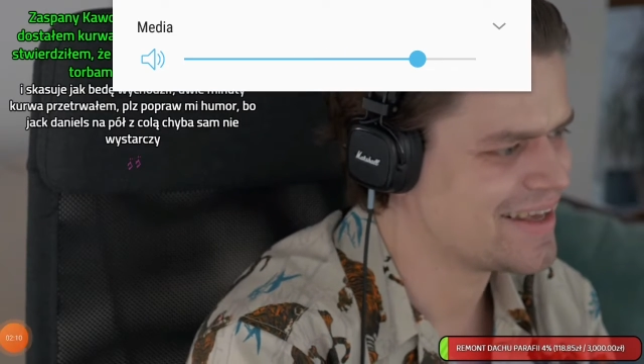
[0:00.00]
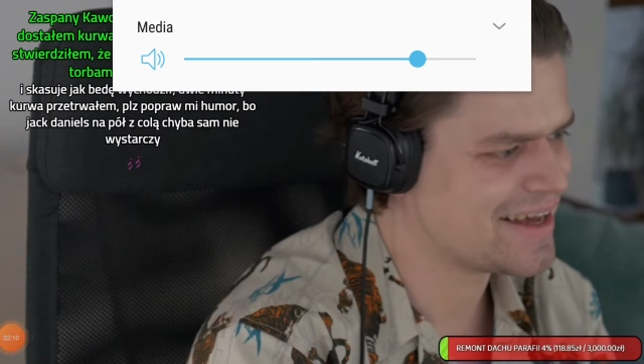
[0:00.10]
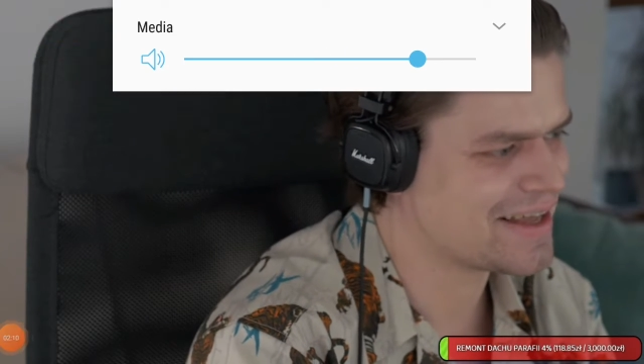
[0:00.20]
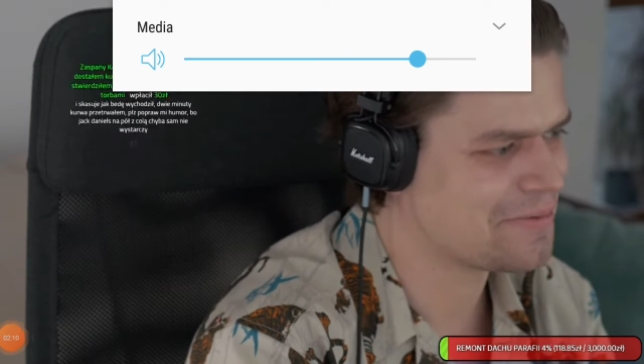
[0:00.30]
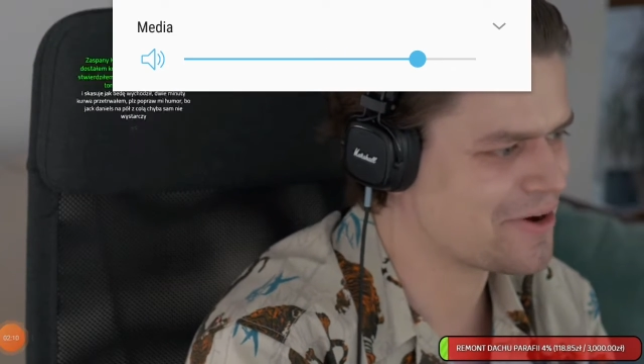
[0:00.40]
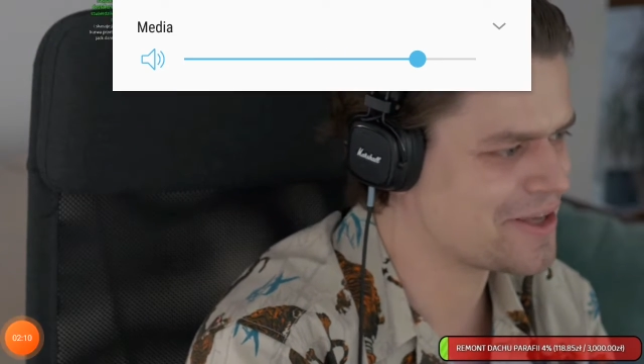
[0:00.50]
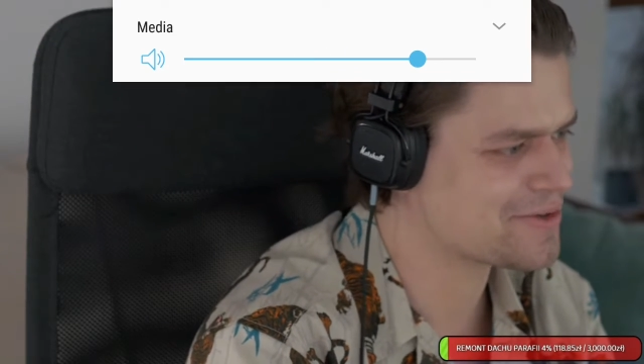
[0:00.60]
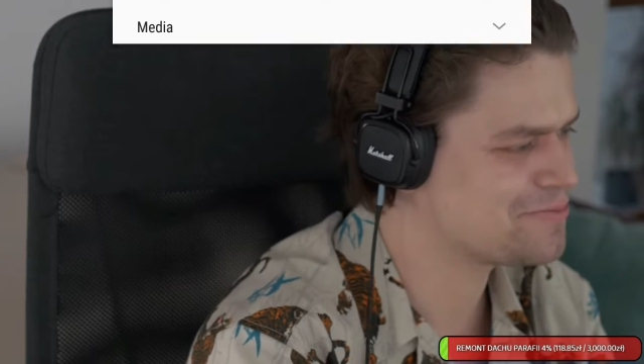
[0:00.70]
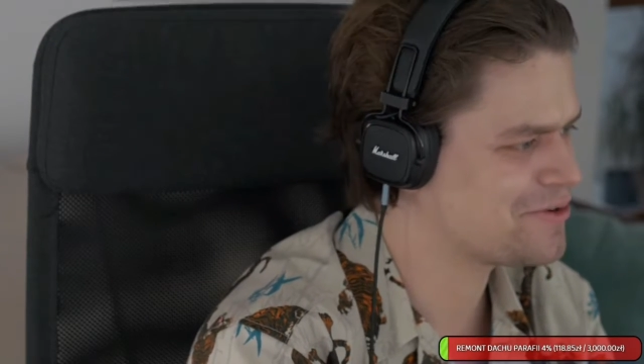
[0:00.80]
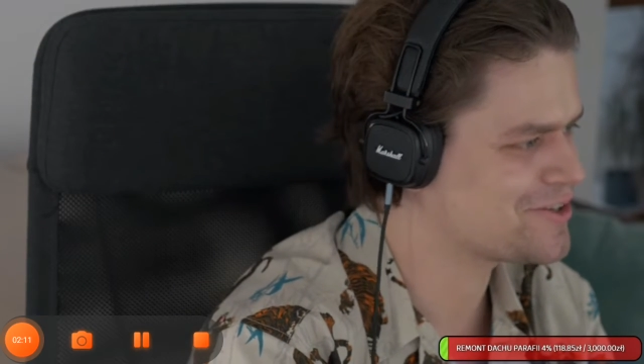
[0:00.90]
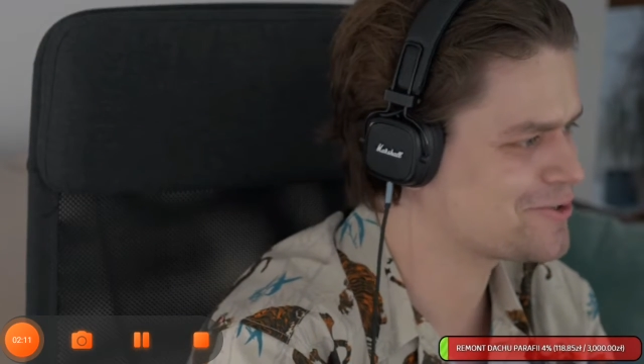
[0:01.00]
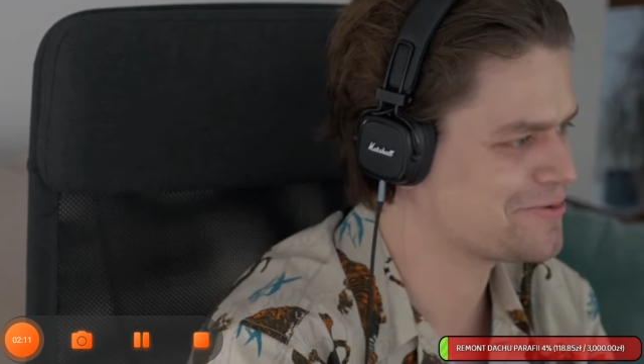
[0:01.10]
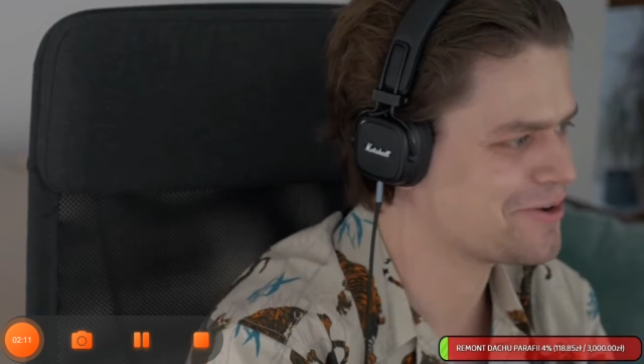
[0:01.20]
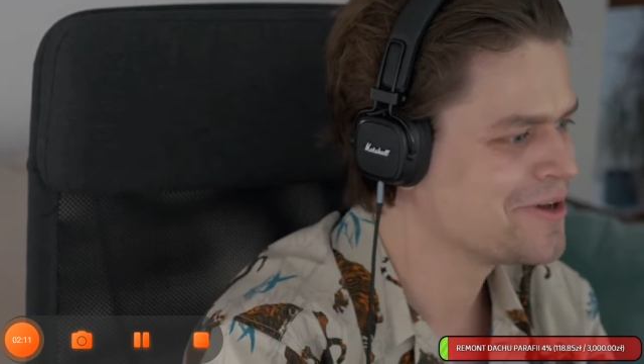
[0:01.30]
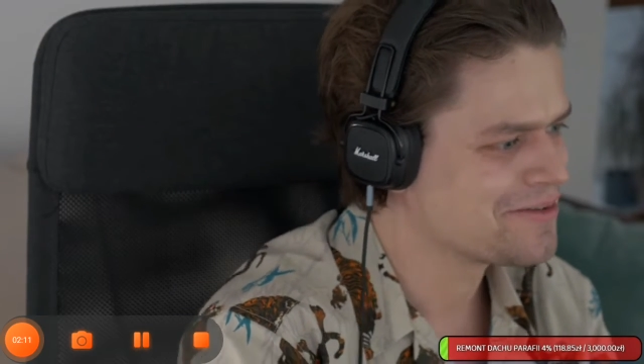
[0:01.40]
Ja nie mogę nic ci powiedzieć,
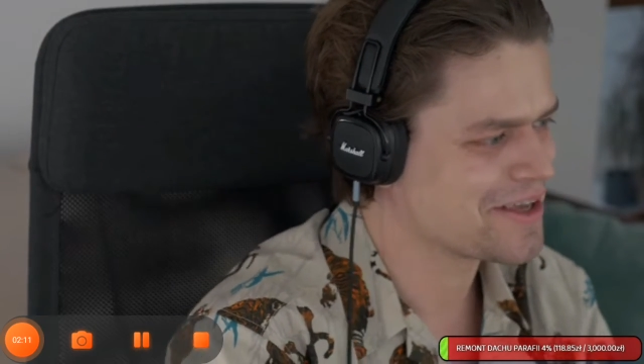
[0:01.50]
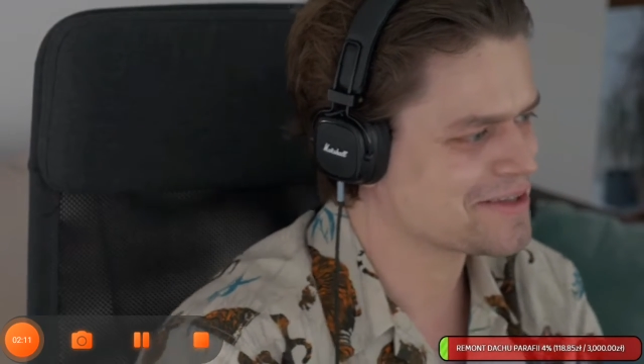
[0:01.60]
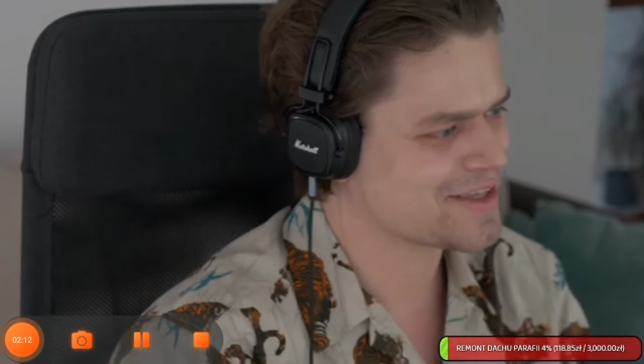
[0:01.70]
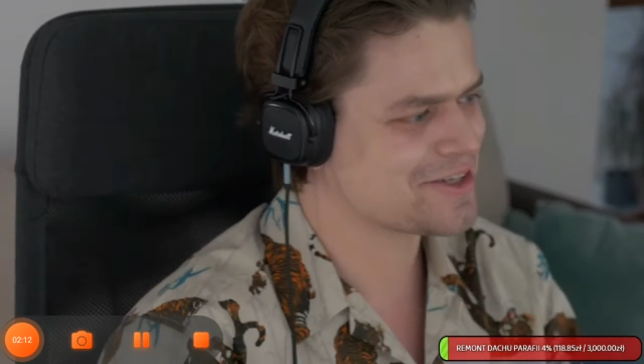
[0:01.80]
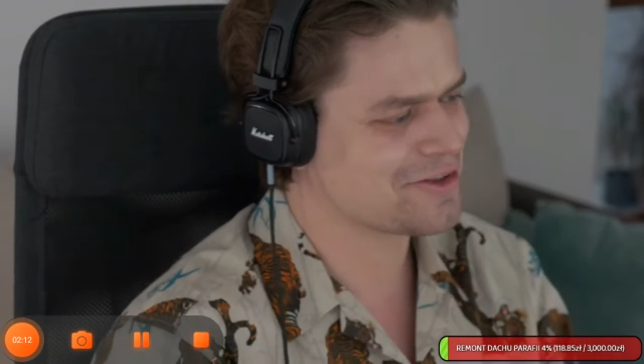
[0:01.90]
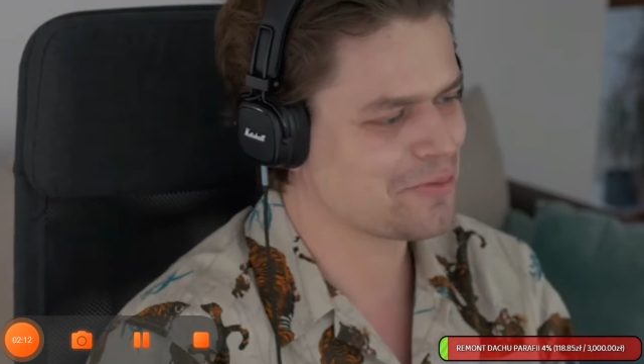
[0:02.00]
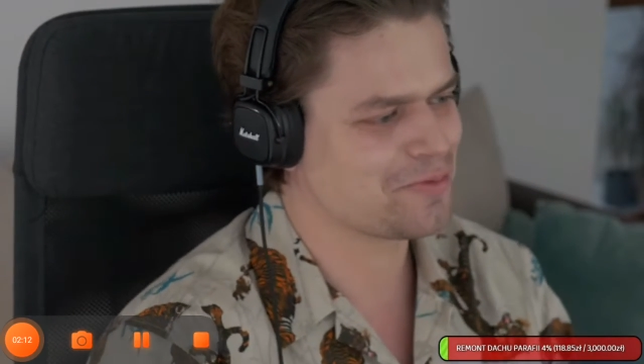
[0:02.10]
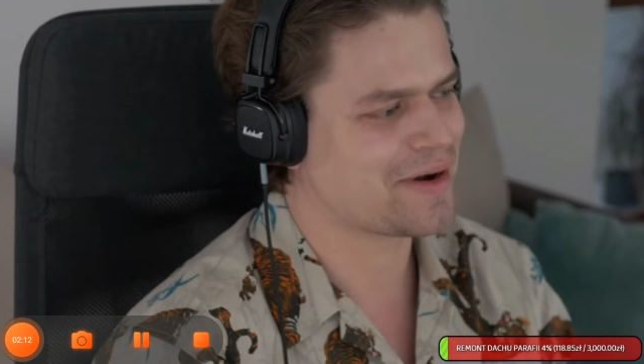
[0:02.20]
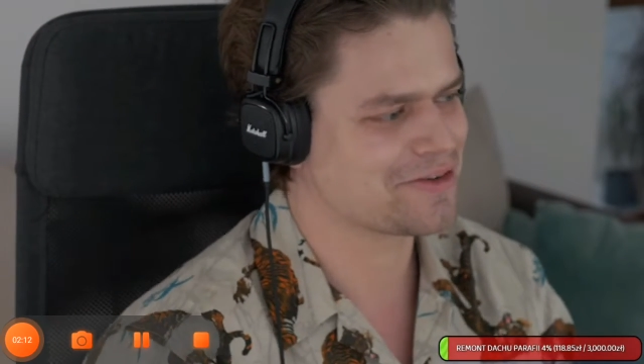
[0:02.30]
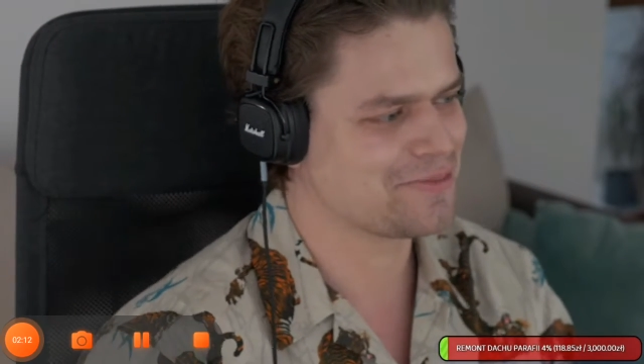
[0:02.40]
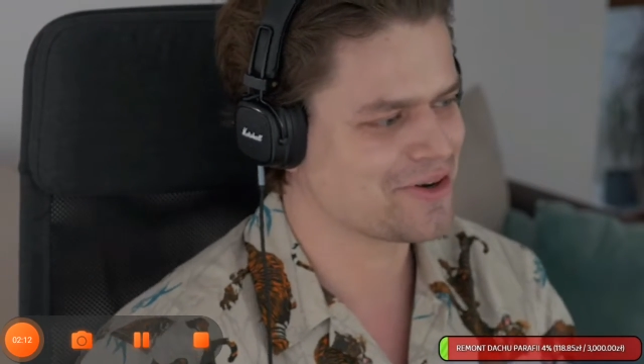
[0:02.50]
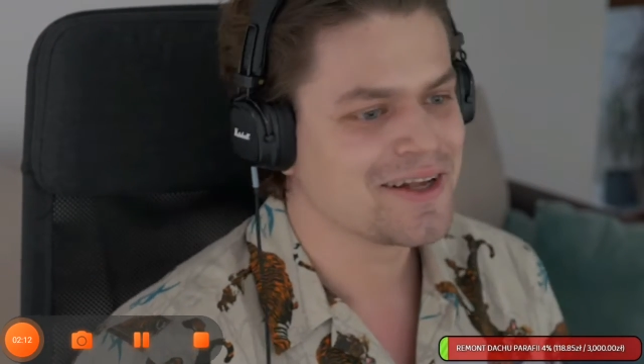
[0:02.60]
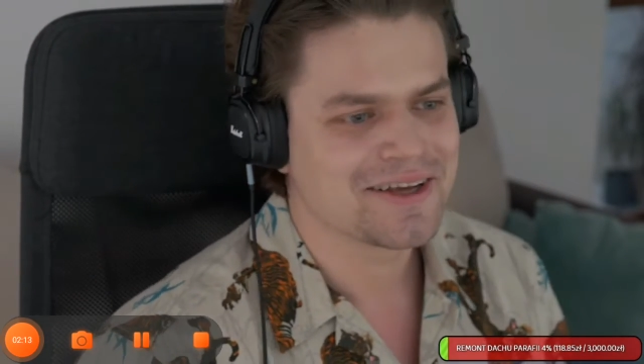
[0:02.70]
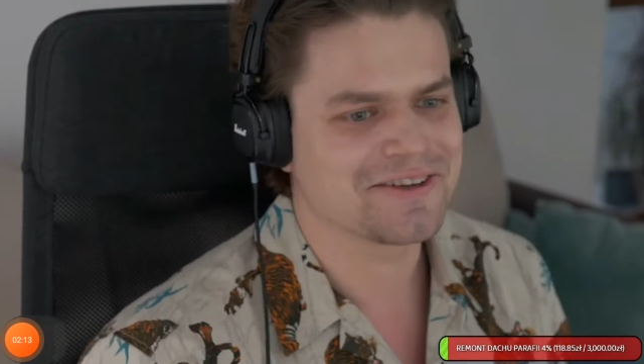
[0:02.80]
człowieku. Nie jestem w stanie ci nawet humoru poprawić, bo